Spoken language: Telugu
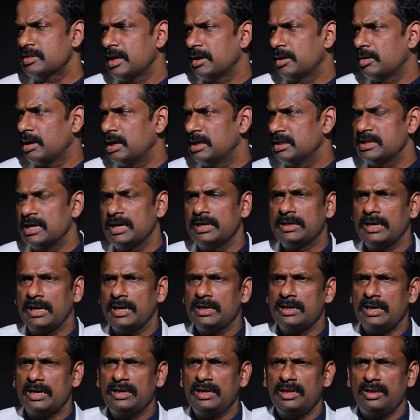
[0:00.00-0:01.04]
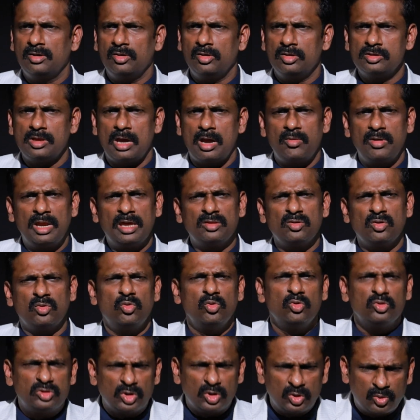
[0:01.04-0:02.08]
సైకాలజీ అంటే ఏంటంటే ఈరోజు ఆవిడ ఏదో
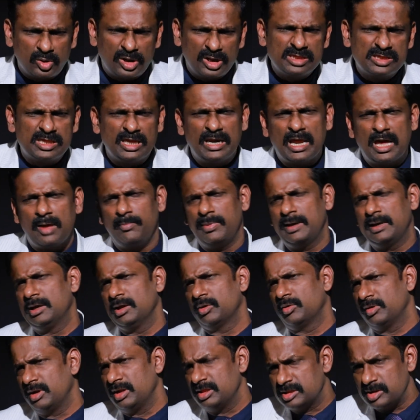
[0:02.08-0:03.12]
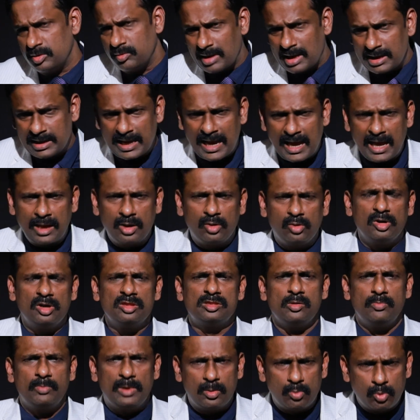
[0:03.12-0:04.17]
కూతురు గురించి నా బిడ్డ గురించి వాళ్ళ న్యాయం
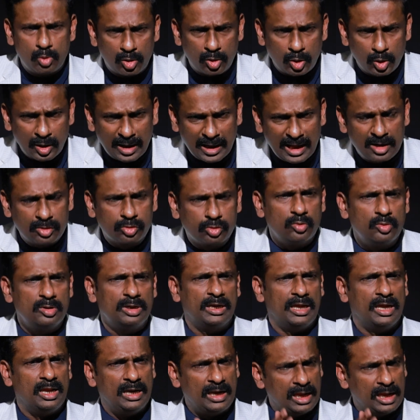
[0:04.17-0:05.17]
గురించి మేము ముగ్గురం కలిసి ఉంటే